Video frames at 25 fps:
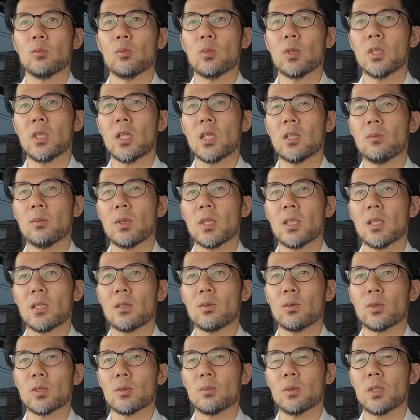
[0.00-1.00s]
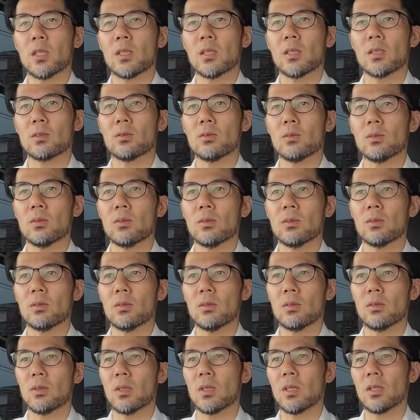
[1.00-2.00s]
無理やりマナー講師みたいなそうい
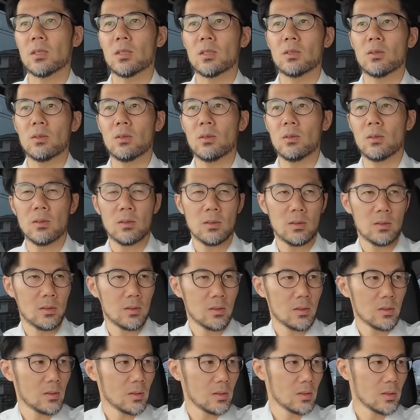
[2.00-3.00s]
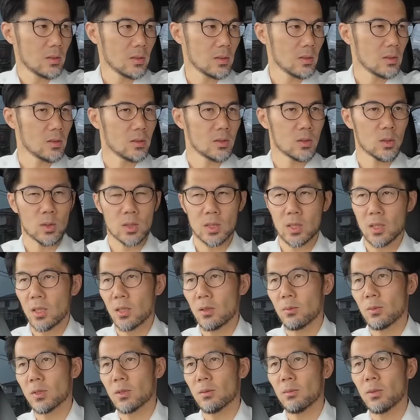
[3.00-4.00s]
う感じの常識で
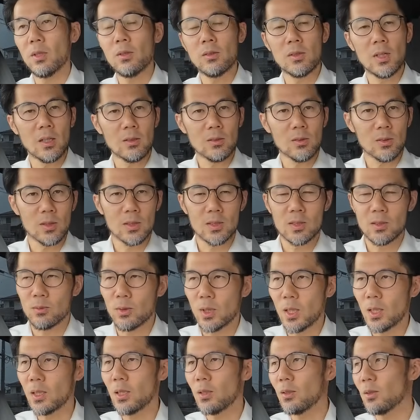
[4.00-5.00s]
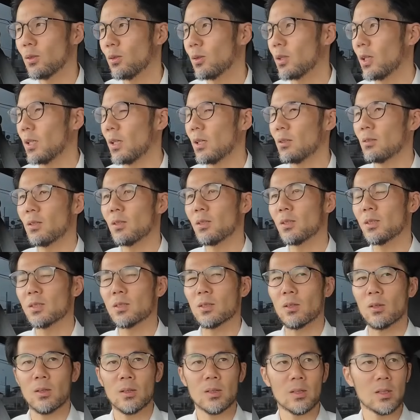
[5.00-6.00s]
ありますねよくあることですねブライダル業界あるあるで
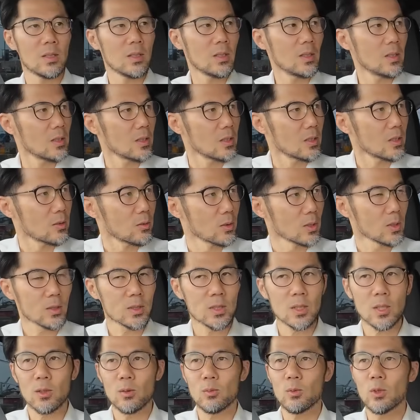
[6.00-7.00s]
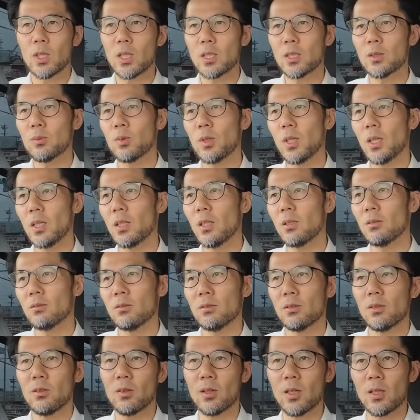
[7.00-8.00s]
すよ私あの昔
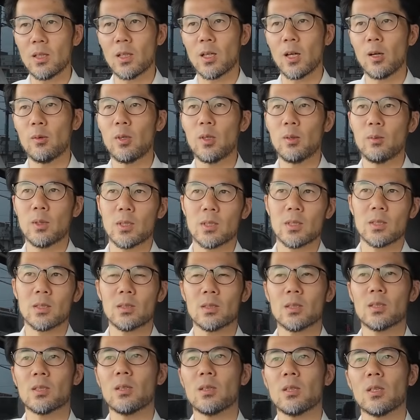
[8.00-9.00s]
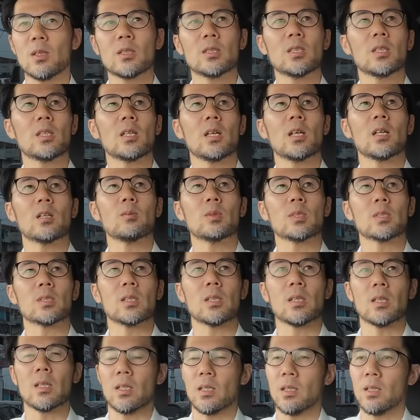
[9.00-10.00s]
ブライダル業界でカメラマンしていた時期がありまし
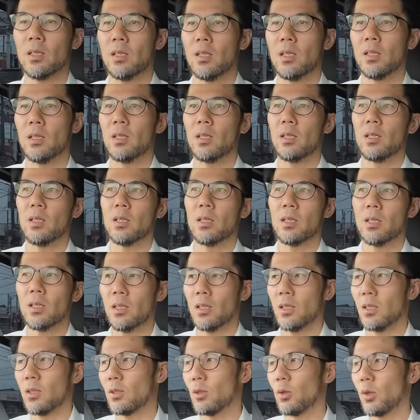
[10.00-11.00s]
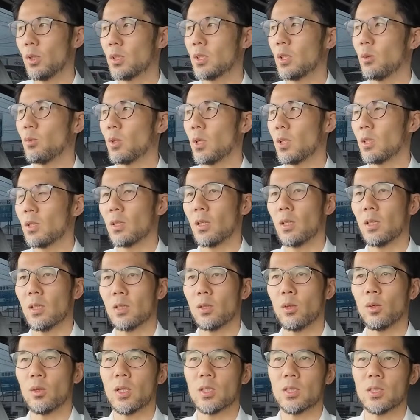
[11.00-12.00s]
て、えー、食わしてもらった
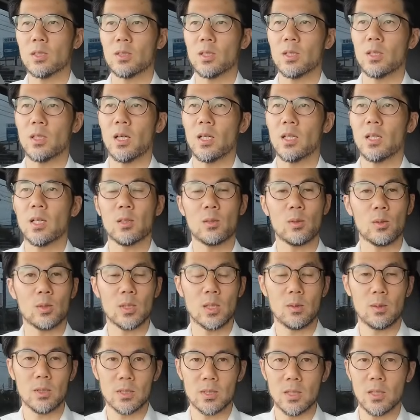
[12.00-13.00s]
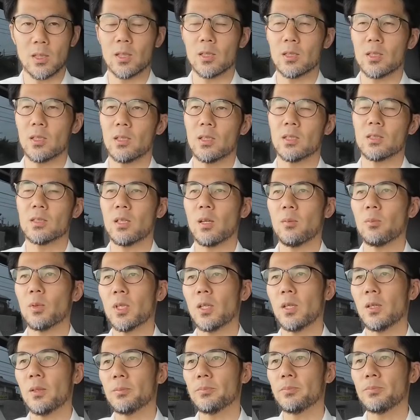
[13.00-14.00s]
業界についてありがとうございますですねやっぱ
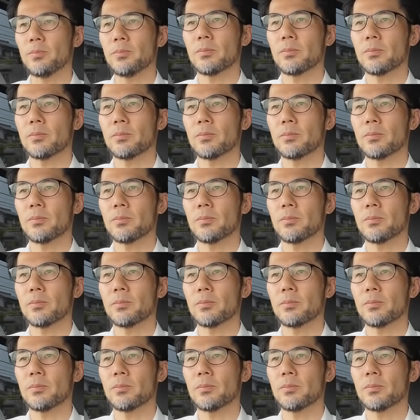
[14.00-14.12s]
ね